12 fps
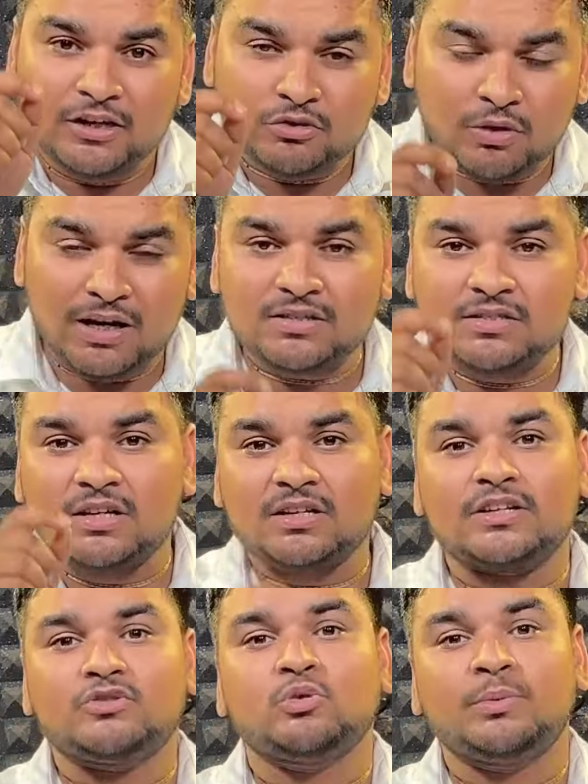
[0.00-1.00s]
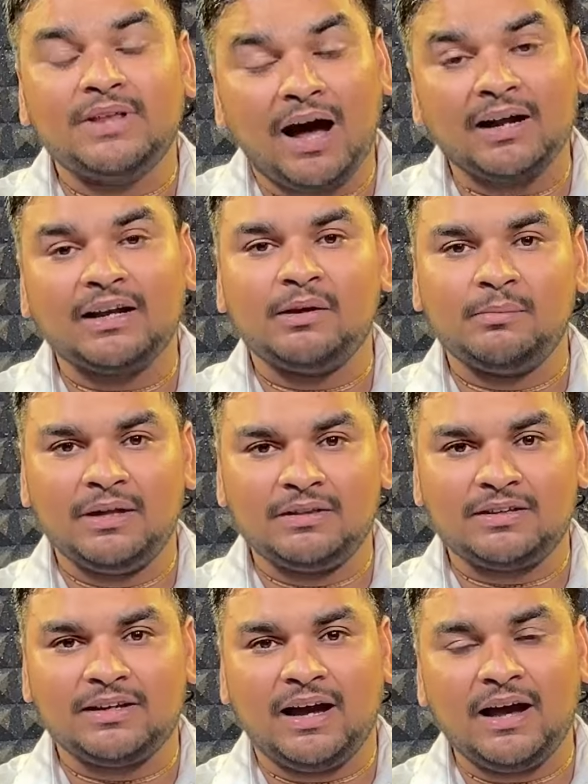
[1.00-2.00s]
स्वास्थ्य की सुविधा नहीं
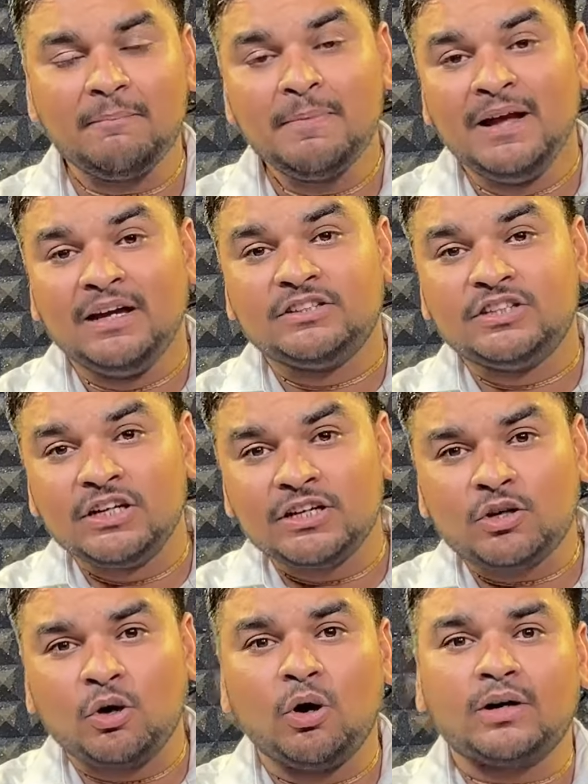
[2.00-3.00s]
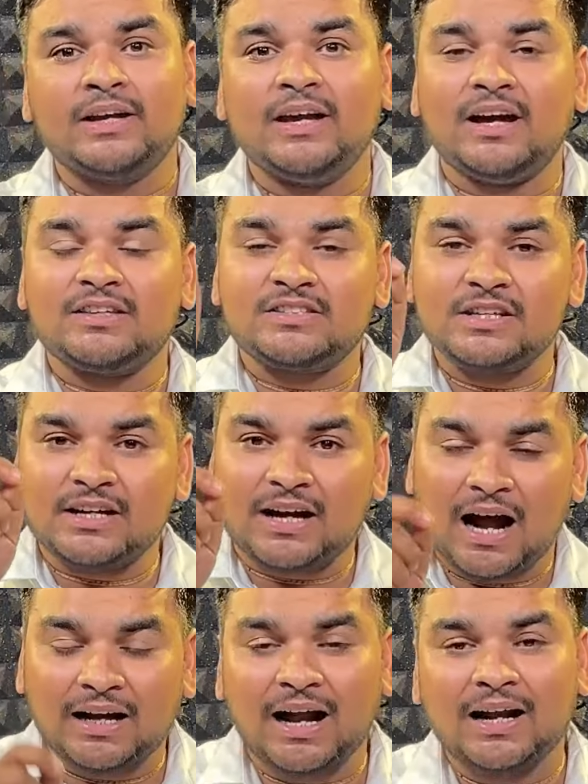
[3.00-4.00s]
मिलती है जिनको कि अच्छे
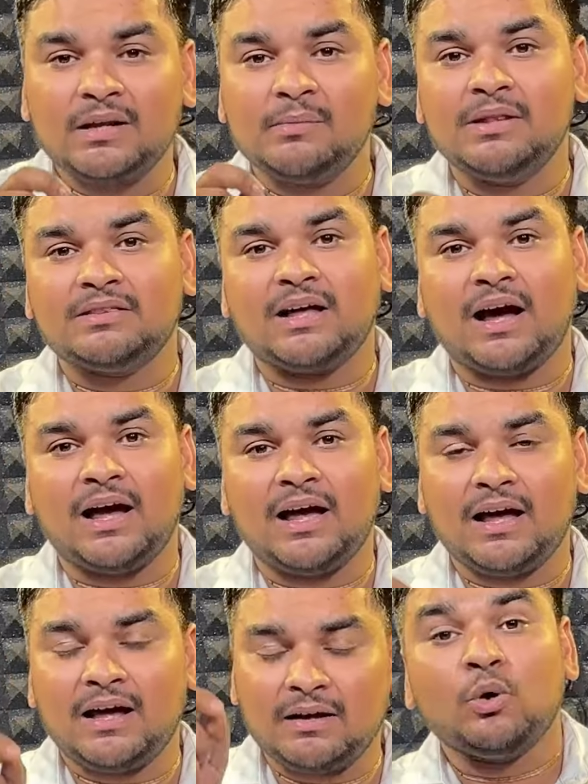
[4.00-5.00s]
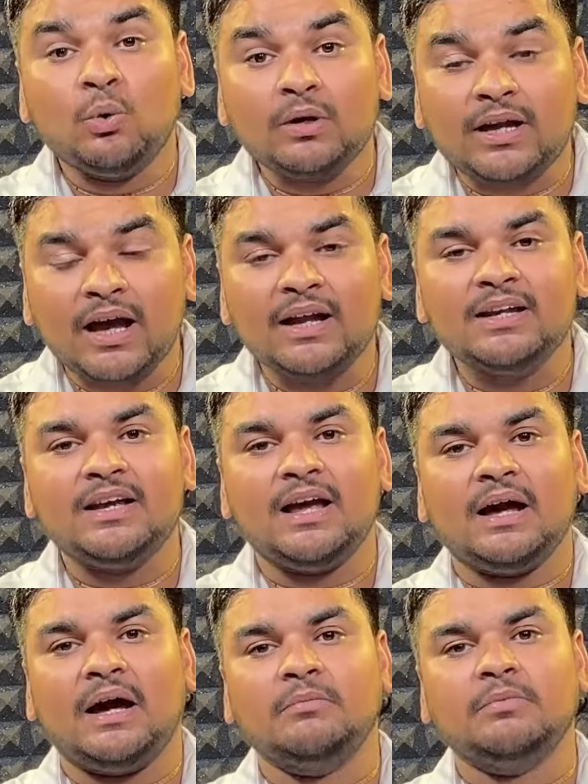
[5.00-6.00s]
खाना नहीं मिलता है उनके
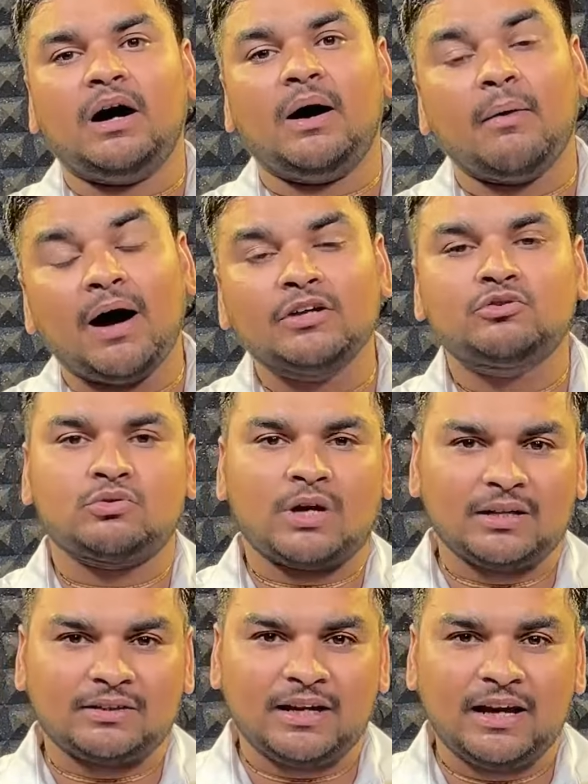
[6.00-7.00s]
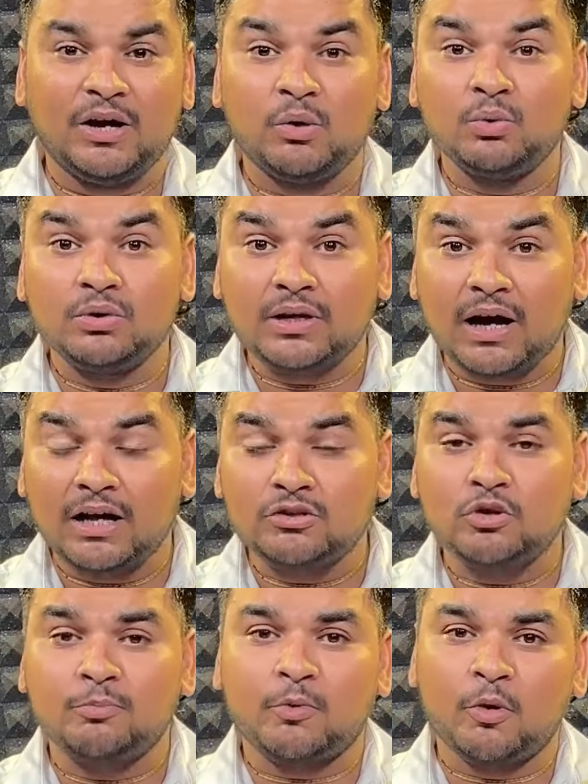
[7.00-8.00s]
लिए हम आवाज उठाते हैं उनका
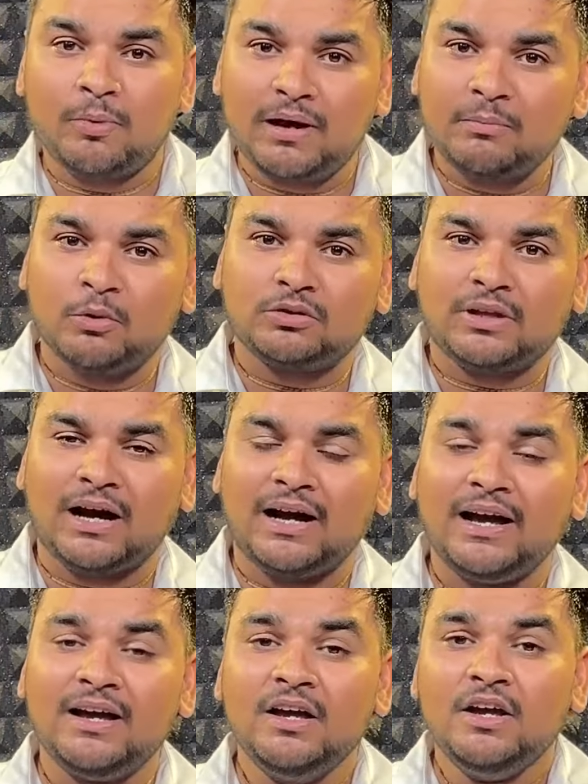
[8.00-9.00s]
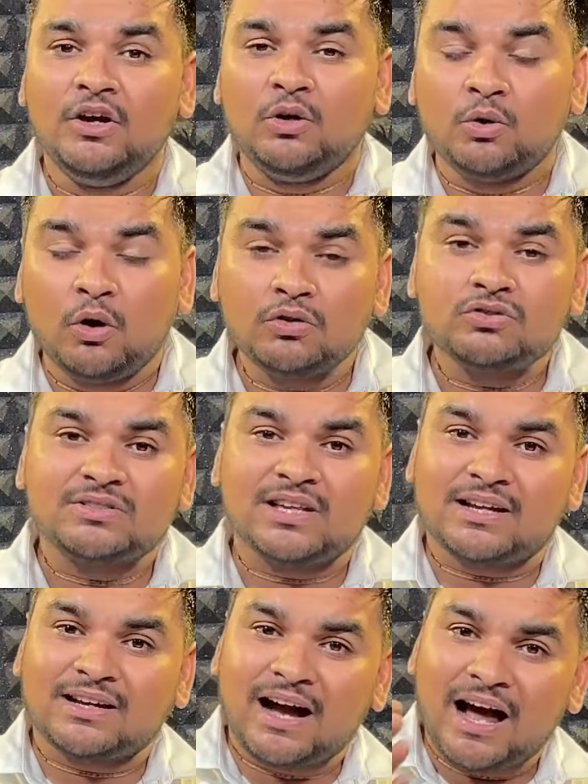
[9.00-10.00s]
जो प्रॉब्लम होता है वो
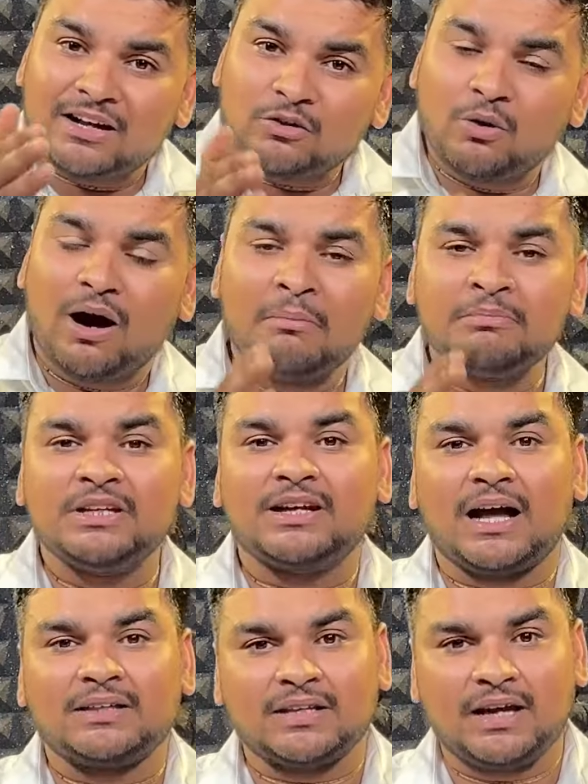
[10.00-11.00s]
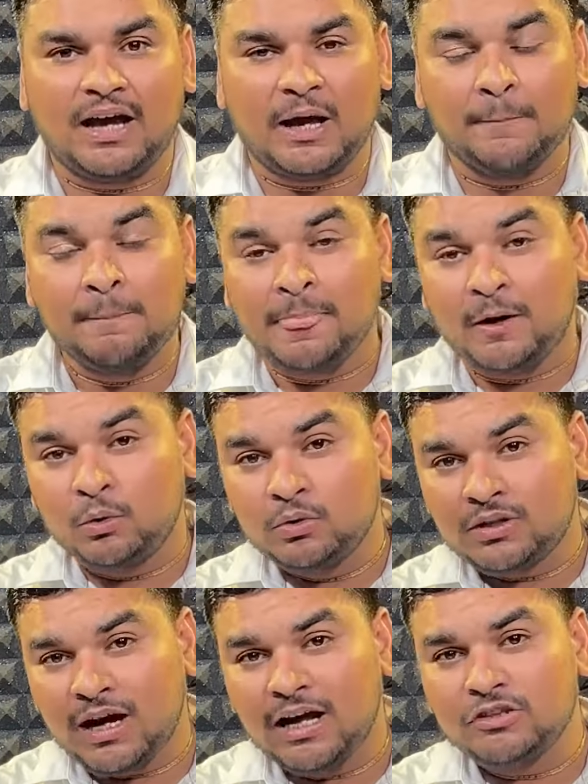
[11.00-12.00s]
सरकार को हम दिखाते हैं
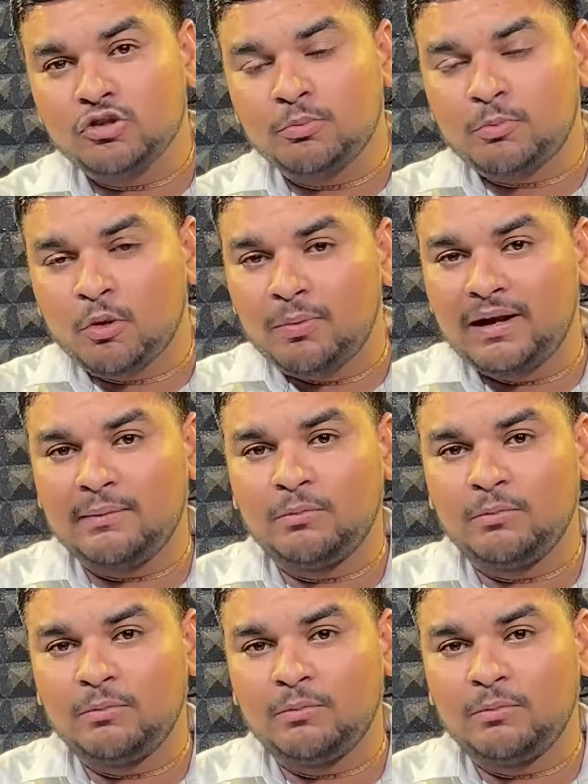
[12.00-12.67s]
उनका जो प्रॉब्लम